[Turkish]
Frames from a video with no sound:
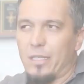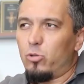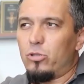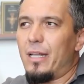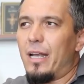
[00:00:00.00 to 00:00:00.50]

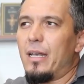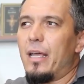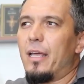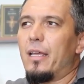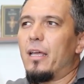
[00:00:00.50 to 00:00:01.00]

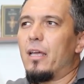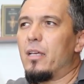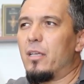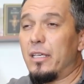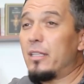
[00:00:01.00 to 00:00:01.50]
Yahudilerle
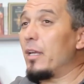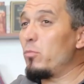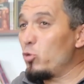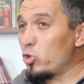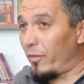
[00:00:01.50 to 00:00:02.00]
e, iki
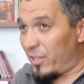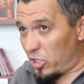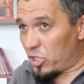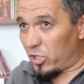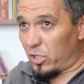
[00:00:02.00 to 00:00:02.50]
tane büyük
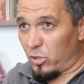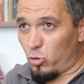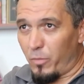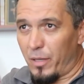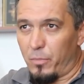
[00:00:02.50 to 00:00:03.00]
savaş yaşadı
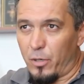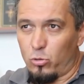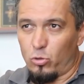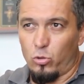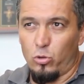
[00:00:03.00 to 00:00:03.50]
Roma
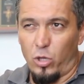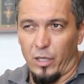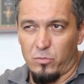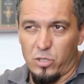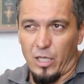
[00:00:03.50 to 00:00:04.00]
İmparatorluğu
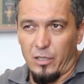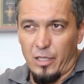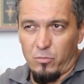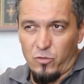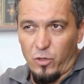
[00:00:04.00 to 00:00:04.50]

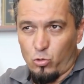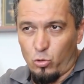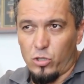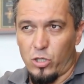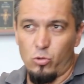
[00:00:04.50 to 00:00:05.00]
66-70 ve
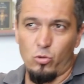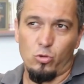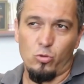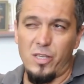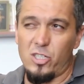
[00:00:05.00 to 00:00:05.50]

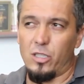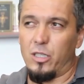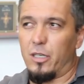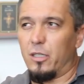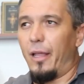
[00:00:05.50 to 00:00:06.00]
132-135
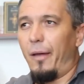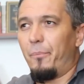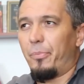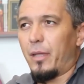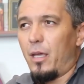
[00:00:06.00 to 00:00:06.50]
yıllarında.
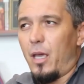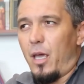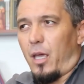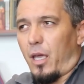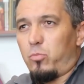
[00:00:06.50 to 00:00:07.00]

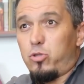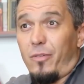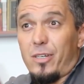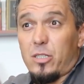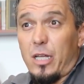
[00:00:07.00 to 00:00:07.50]
E, bu
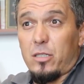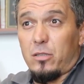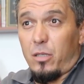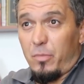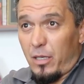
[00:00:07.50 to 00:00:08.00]
savaşlar
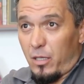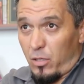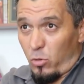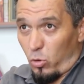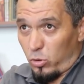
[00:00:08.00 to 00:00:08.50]
tabii
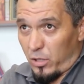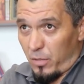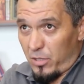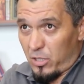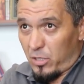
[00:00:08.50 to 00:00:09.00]
e,
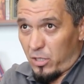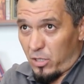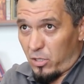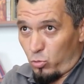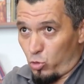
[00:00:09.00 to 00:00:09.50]
ortada bir
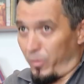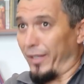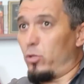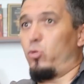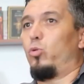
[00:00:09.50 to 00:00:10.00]
e,
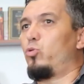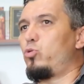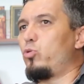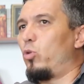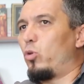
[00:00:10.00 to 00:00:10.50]
düşmanlık
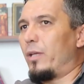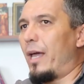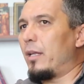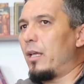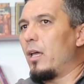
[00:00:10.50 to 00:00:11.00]
olgusu doğurdu.
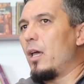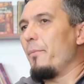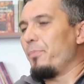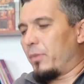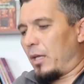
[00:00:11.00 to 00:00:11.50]
Yani
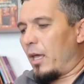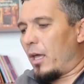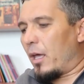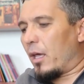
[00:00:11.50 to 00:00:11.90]
e,